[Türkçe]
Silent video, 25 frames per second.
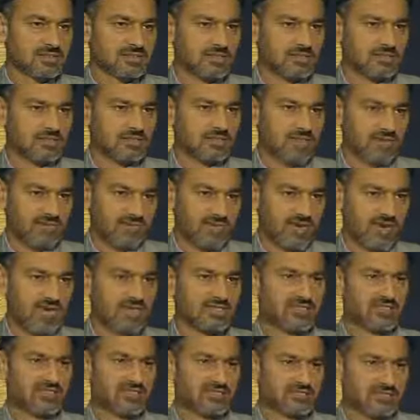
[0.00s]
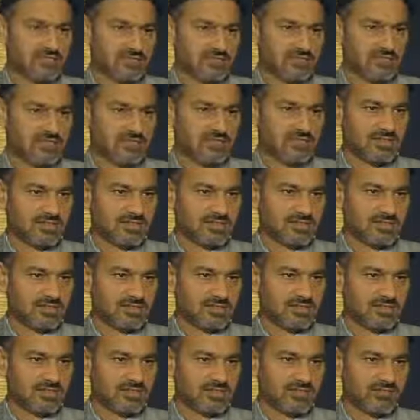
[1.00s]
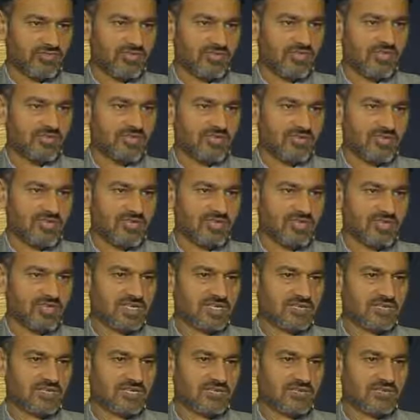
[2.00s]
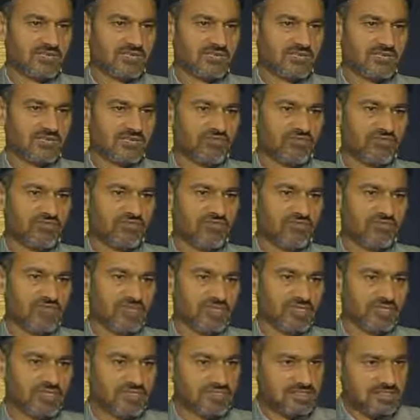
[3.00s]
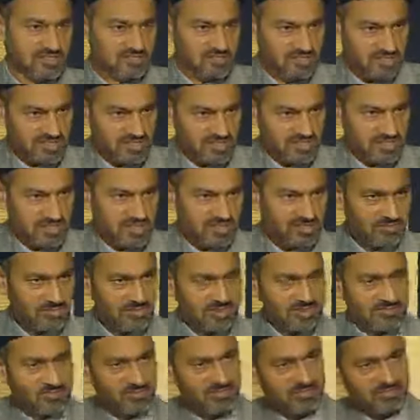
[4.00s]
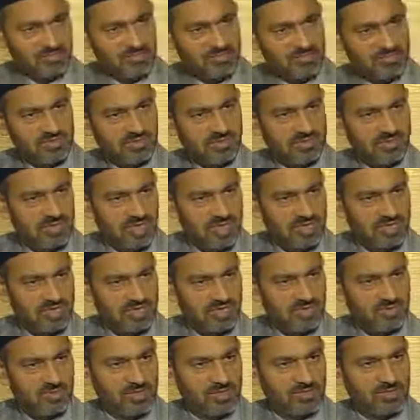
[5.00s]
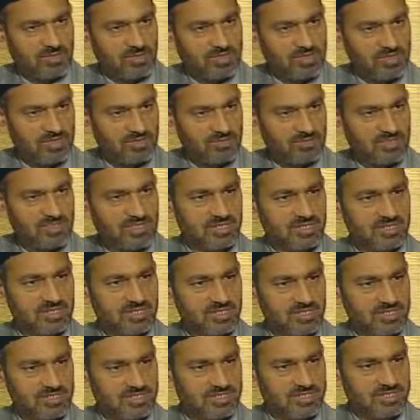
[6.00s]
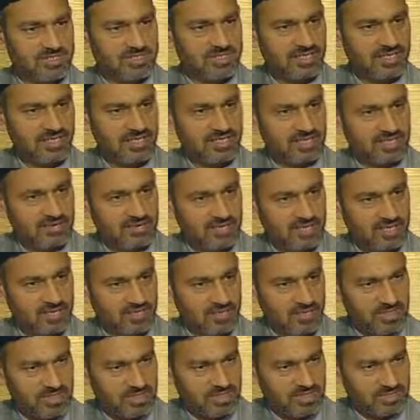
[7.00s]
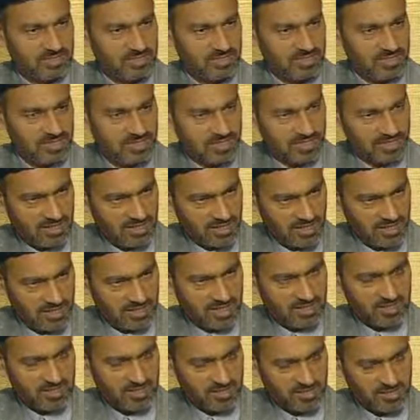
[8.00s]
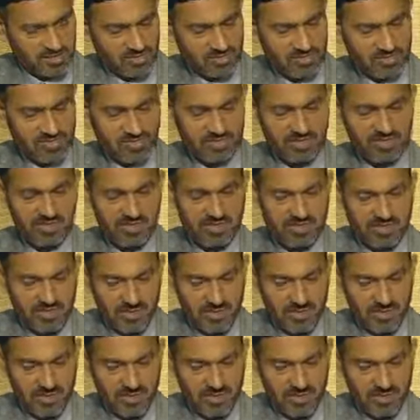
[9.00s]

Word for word: Tamam Vefat. Teveffiden veya diyelim teveffi vefattan çıkmıştır. Yani bir, bir, bir halka böyle basit bir dille öğretmek, evet. bir şeyler anlatmak istiyorsak.